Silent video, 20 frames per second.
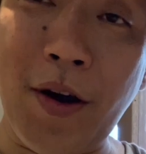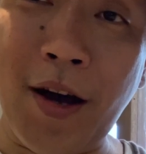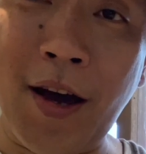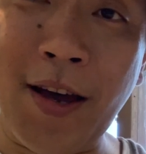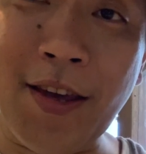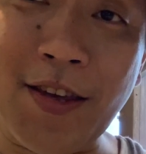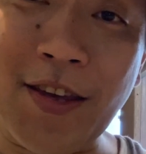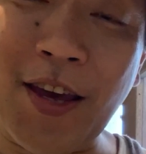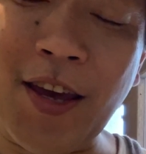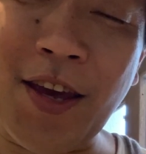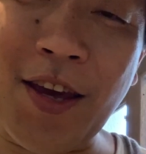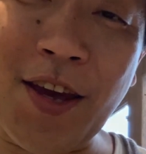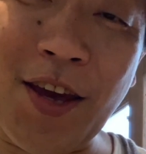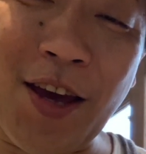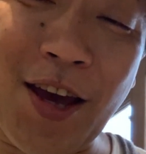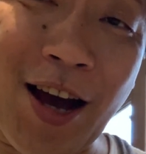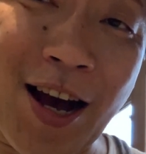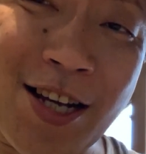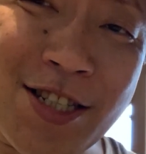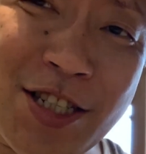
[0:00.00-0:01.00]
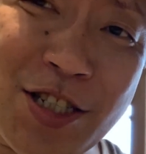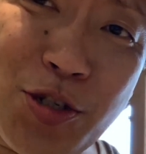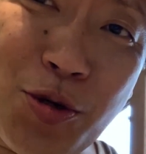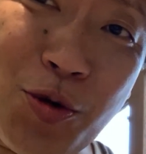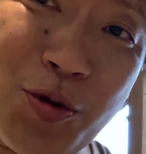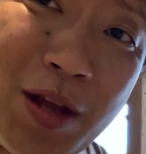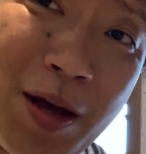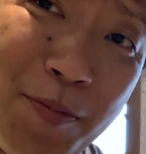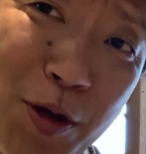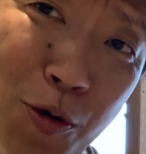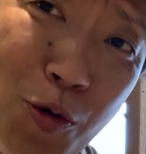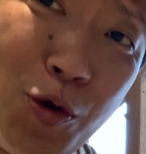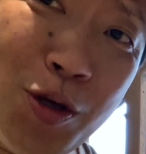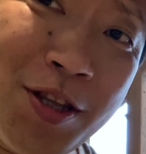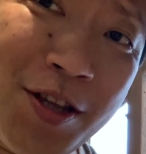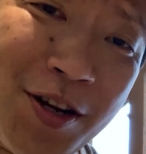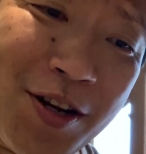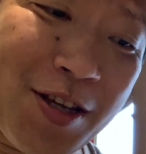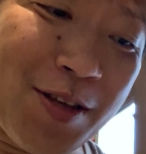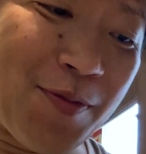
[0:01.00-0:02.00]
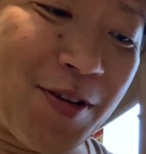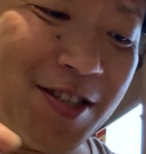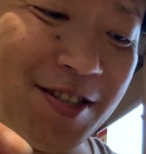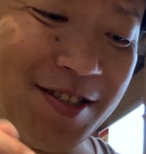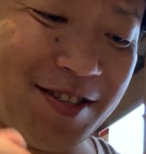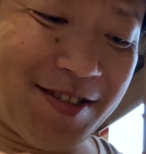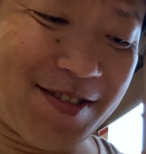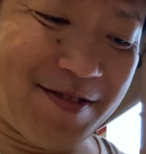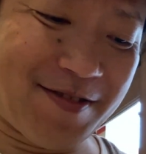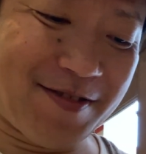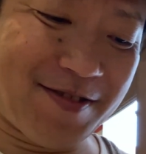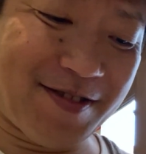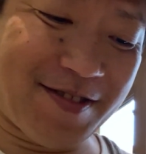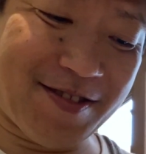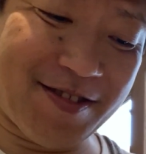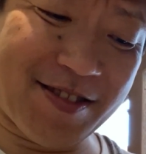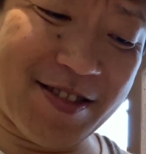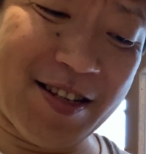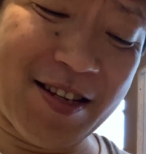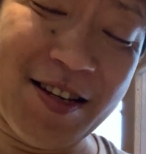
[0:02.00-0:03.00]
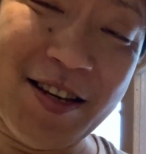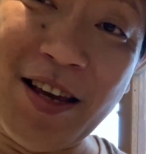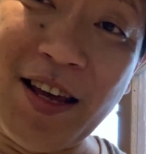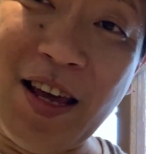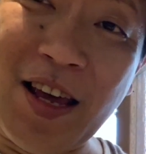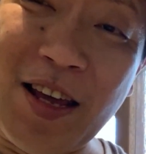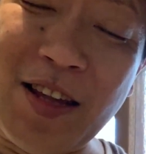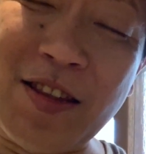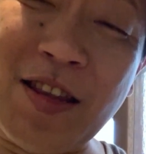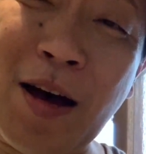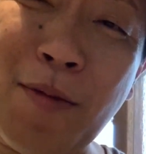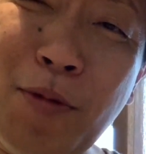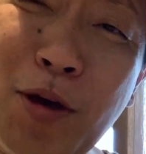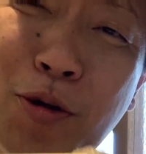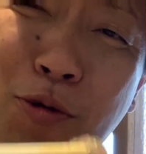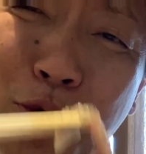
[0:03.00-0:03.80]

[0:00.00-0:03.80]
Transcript: はい、えー、アジのなめろういただきますなめ